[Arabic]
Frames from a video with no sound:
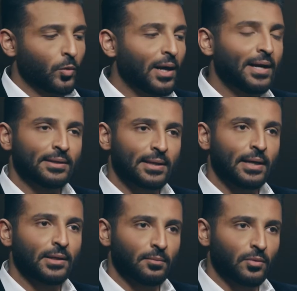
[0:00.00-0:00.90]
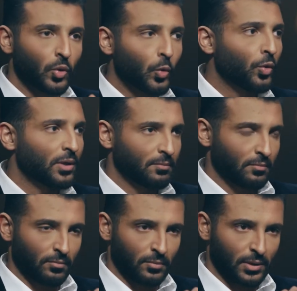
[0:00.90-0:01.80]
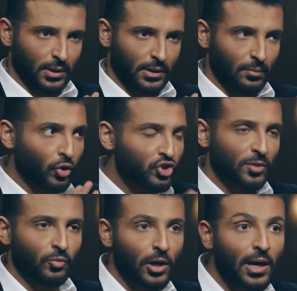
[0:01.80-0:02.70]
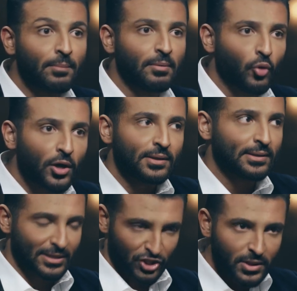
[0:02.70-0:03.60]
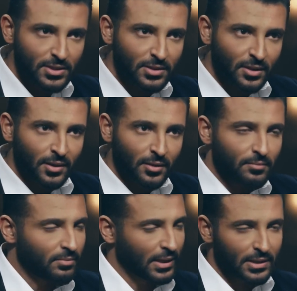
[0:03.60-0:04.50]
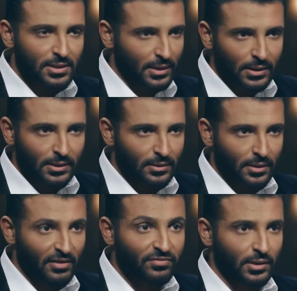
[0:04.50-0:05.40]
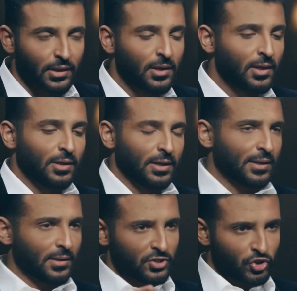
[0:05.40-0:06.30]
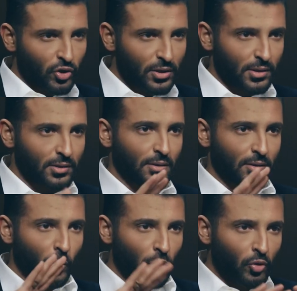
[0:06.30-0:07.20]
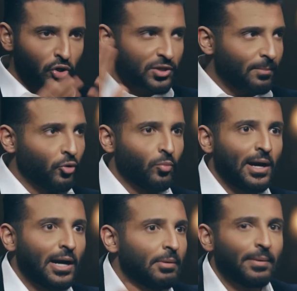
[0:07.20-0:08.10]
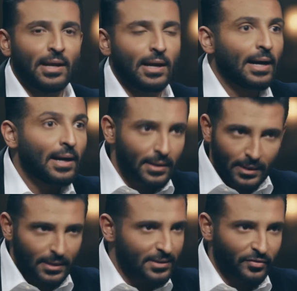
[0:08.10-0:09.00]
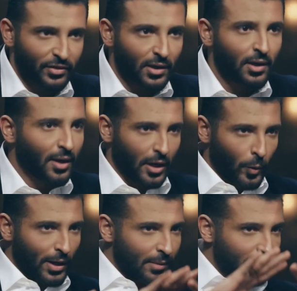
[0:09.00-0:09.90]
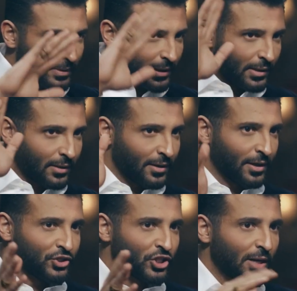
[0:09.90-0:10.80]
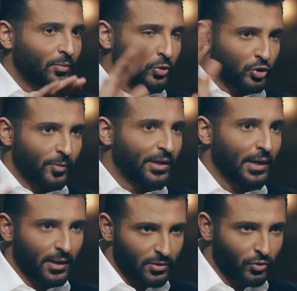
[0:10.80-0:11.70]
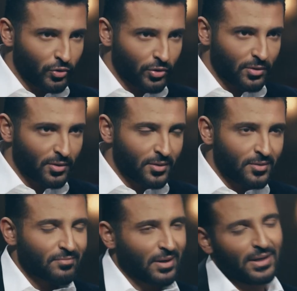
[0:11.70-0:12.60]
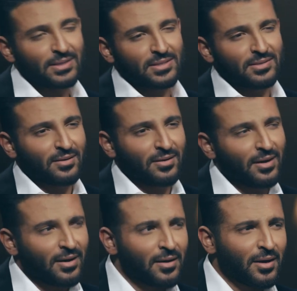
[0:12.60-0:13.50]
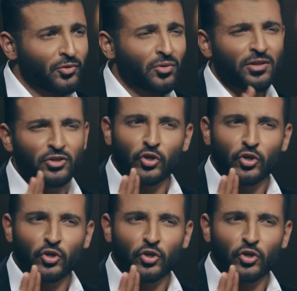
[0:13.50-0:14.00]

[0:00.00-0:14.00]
لو واحد كان هو يعني معجب وحابب مهند كشخص بالعكس اكيد افضل لكن ستوكر هو معجب وحابب الهاله اللي انت فيها او حابب الاعجاب والنجوميه حقت نور احس اي دونت ثينك